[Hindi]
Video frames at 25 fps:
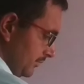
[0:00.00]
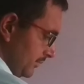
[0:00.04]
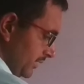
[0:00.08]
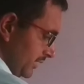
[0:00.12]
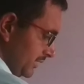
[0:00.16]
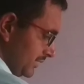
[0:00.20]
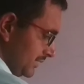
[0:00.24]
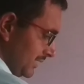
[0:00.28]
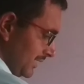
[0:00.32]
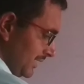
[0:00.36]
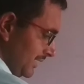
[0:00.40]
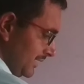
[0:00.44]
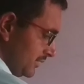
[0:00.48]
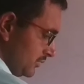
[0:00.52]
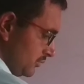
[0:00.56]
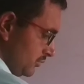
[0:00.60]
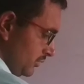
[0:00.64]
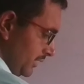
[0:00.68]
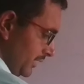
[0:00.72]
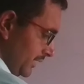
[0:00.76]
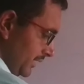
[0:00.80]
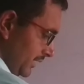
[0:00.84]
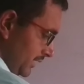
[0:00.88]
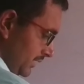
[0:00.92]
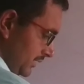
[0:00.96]
पैंतालीस
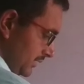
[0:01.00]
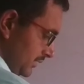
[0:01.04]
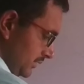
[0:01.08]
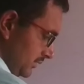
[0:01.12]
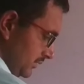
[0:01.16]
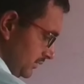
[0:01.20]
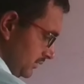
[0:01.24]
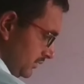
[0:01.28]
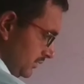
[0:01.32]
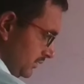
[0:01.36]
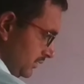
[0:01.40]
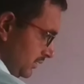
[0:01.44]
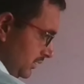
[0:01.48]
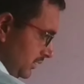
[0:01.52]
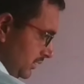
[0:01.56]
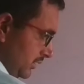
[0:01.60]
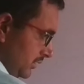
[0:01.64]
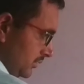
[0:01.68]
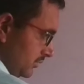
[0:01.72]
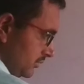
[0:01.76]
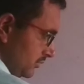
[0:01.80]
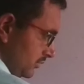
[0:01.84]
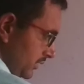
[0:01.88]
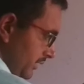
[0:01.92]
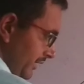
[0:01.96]
गुणा एक
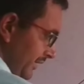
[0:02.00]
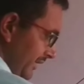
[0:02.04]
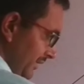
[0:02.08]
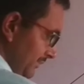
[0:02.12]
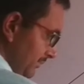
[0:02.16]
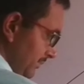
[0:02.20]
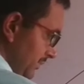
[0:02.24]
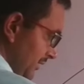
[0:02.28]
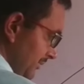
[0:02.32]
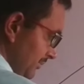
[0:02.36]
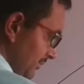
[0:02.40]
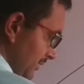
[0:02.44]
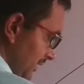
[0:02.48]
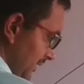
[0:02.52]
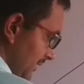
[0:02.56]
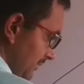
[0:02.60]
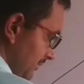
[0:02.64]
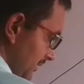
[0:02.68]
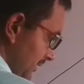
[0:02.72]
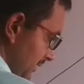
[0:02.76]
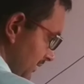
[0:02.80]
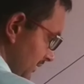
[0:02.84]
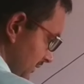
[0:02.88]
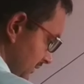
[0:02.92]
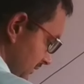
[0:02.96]
ए बी
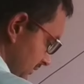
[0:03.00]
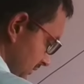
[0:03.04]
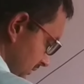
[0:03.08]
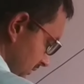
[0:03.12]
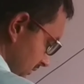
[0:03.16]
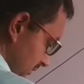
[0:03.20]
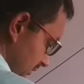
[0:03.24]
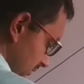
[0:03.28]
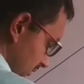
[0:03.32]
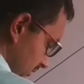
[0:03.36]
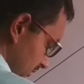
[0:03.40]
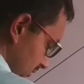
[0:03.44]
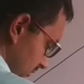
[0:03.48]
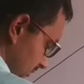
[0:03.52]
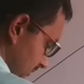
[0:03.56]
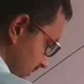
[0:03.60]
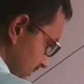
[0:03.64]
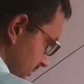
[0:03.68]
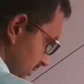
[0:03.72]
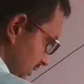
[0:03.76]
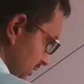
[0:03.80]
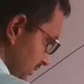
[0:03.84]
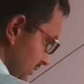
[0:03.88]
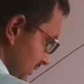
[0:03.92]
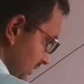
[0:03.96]
बराबर
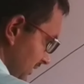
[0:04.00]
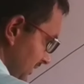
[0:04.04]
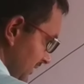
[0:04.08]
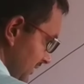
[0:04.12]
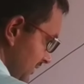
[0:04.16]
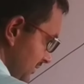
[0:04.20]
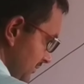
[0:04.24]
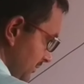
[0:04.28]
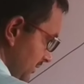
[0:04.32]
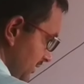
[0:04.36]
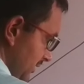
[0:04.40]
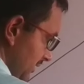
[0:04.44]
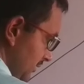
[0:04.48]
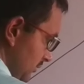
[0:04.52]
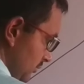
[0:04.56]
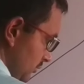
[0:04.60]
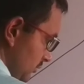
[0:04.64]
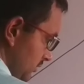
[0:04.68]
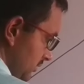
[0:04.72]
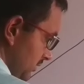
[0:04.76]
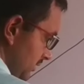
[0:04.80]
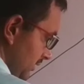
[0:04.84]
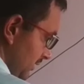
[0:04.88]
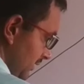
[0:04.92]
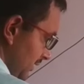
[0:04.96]
पैंतालीस बटे रूट
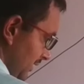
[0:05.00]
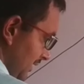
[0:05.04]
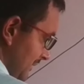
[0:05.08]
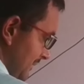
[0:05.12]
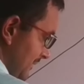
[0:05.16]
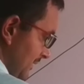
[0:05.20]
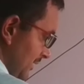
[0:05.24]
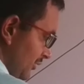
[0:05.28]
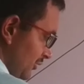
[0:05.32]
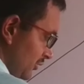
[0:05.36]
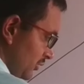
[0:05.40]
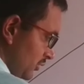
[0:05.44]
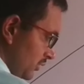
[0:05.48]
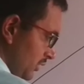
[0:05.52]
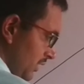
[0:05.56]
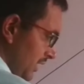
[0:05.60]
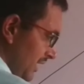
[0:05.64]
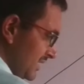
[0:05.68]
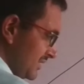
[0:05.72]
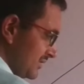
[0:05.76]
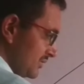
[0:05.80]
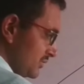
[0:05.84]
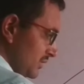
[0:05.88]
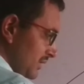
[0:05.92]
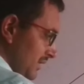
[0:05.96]
तीन अब देखो
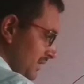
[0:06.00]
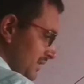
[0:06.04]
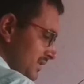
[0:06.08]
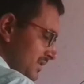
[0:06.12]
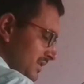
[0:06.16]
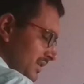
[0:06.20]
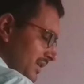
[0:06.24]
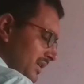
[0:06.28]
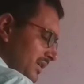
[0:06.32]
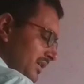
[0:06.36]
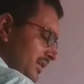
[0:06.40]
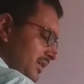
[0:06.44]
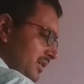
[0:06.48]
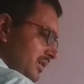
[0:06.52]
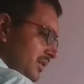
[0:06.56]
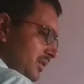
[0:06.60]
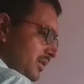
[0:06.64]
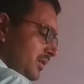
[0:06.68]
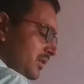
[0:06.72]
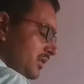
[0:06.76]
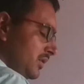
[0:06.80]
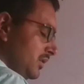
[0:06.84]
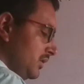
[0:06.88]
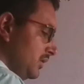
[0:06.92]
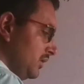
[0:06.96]
आंसर अक्सर
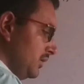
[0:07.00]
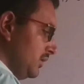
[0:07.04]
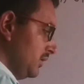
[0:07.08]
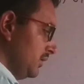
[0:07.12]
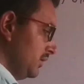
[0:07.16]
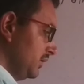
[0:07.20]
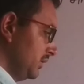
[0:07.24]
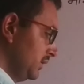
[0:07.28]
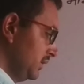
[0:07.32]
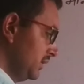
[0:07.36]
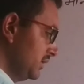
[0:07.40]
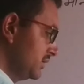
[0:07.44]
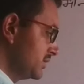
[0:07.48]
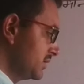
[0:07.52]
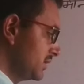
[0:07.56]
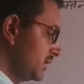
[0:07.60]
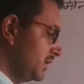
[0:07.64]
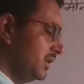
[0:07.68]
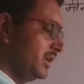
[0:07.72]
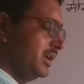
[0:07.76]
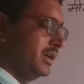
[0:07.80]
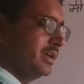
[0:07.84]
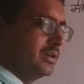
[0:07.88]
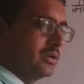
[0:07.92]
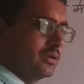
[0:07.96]

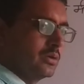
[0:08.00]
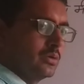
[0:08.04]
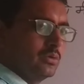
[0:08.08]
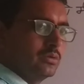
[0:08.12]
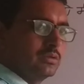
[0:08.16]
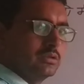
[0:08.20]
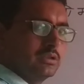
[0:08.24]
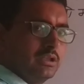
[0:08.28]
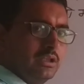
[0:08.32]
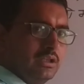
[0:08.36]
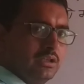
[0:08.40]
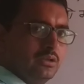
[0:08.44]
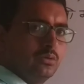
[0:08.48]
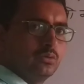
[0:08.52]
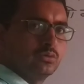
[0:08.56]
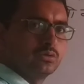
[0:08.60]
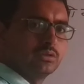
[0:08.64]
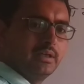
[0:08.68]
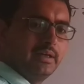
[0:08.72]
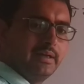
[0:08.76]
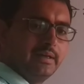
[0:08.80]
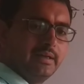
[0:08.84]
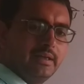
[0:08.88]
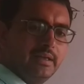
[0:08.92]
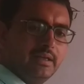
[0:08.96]
नीचे अंडर रूट तीन
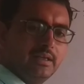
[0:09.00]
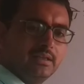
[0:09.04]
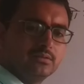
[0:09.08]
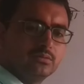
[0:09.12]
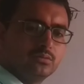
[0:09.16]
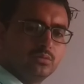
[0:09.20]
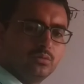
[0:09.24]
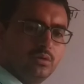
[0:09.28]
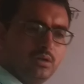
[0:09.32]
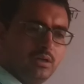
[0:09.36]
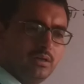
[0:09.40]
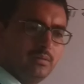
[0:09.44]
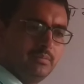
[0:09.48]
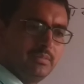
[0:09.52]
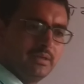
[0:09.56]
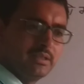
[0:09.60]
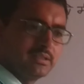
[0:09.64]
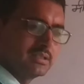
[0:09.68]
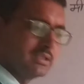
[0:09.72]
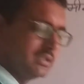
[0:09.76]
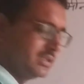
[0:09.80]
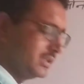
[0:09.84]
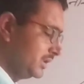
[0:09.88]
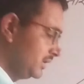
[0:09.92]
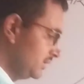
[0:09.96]
होता है तो हम
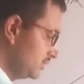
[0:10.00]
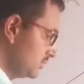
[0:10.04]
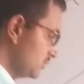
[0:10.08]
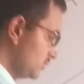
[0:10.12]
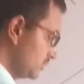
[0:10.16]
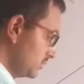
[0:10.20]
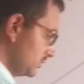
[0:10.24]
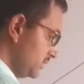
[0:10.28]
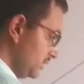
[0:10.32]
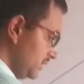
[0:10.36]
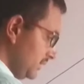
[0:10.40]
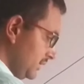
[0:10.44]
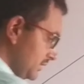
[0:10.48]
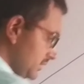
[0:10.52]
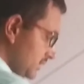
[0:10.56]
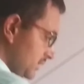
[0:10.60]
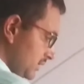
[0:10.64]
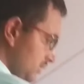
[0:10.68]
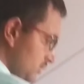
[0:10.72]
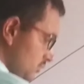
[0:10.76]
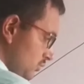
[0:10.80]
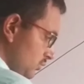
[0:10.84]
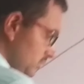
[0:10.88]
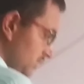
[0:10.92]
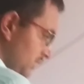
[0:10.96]
ऐसे नहीं छोड़ते इसकी
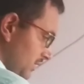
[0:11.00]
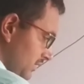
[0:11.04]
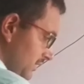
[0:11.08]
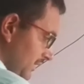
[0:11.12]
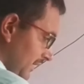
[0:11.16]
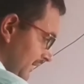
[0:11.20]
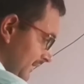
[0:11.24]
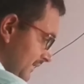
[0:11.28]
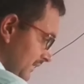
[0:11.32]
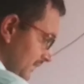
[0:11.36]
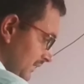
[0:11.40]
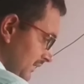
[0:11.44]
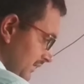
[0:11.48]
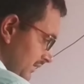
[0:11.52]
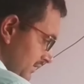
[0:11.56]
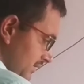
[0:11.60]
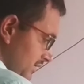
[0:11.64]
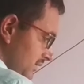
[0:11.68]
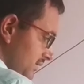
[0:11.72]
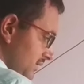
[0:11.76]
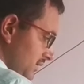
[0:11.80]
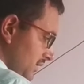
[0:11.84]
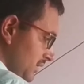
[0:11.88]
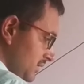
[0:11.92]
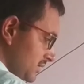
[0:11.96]
सुंदरता के लिए
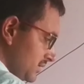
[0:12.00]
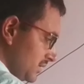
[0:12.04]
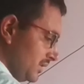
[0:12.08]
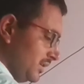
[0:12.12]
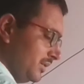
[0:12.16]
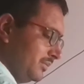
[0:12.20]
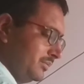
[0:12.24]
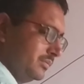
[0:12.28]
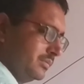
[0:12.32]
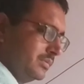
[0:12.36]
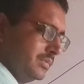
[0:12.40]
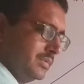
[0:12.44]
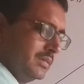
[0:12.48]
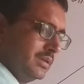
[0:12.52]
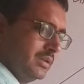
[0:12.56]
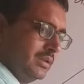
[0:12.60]
जिस तरह से हम